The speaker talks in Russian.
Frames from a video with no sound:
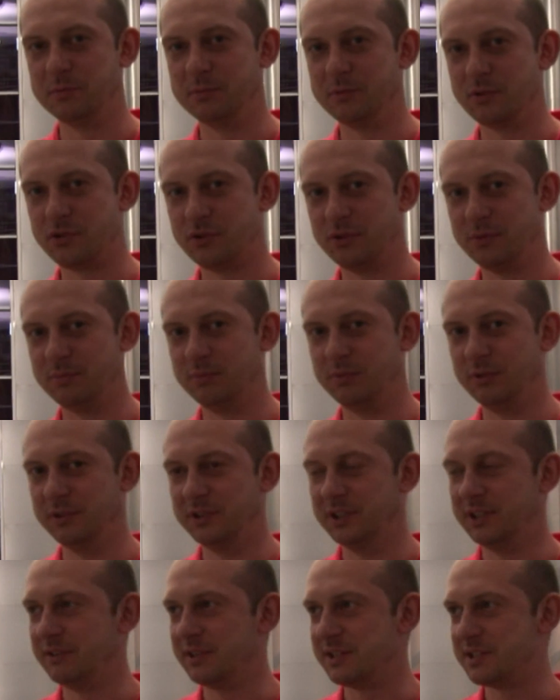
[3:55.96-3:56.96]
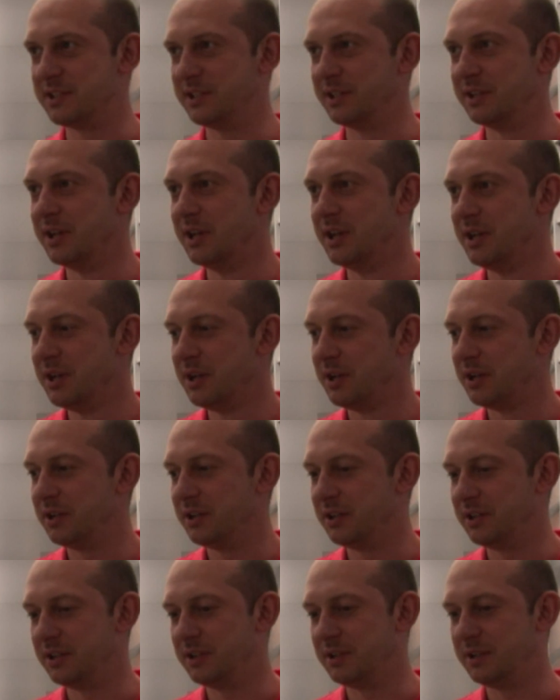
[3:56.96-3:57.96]
Думал, что будет навязано
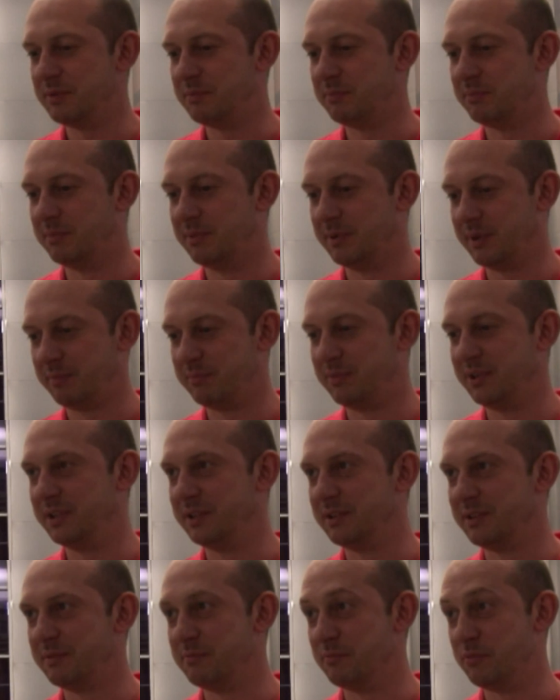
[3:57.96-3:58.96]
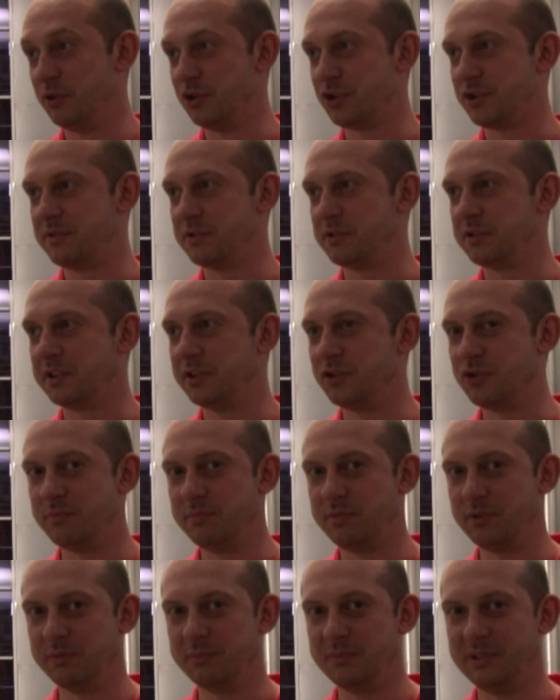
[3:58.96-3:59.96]
э, борьбы больше. Все-таки
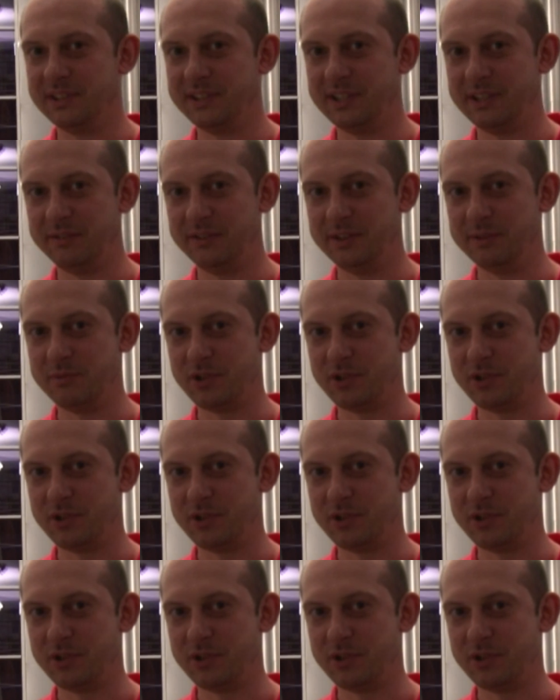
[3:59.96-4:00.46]
чемпион Молдавии.